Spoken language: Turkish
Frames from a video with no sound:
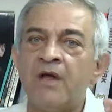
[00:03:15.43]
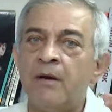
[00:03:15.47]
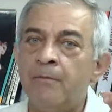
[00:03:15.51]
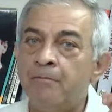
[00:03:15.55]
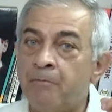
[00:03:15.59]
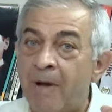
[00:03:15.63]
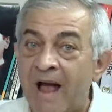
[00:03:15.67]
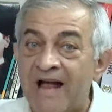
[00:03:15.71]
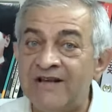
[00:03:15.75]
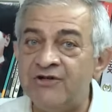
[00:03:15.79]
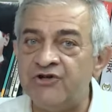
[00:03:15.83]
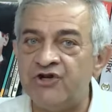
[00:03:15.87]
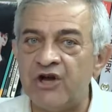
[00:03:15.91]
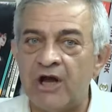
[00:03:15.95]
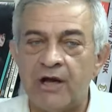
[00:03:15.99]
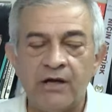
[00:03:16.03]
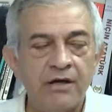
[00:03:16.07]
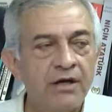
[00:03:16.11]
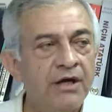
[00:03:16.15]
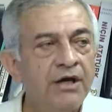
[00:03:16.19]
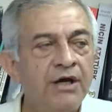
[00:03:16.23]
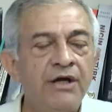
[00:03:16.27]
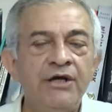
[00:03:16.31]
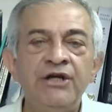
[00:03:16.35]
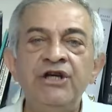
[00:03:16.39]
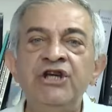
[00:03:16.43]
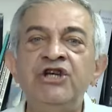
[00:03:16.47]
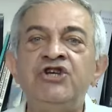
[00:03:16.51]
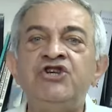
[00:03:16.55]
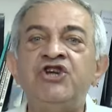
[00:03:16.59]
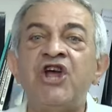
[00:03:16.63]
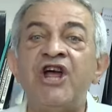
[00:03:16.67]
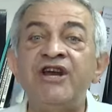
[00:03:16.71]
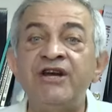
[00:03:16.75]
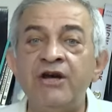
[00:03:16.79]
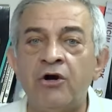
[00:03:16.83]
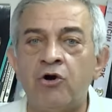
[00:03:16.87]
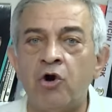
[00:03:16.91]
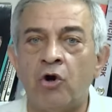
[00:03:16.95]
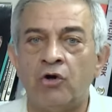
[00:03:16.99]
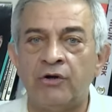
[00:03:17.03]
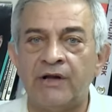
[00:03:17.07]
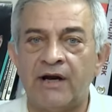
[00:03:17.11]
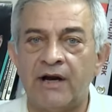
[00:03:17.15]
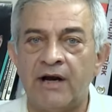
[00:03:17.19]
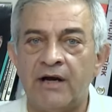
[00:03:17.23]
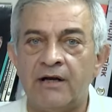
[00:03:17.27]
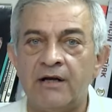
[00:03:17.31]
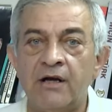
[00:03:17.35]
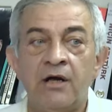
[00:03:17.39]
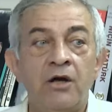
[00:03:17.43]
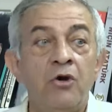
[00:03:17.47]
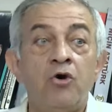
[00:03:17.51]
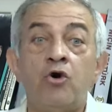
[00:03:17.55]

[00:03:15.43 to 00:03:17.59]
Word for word: bence içerik olarak,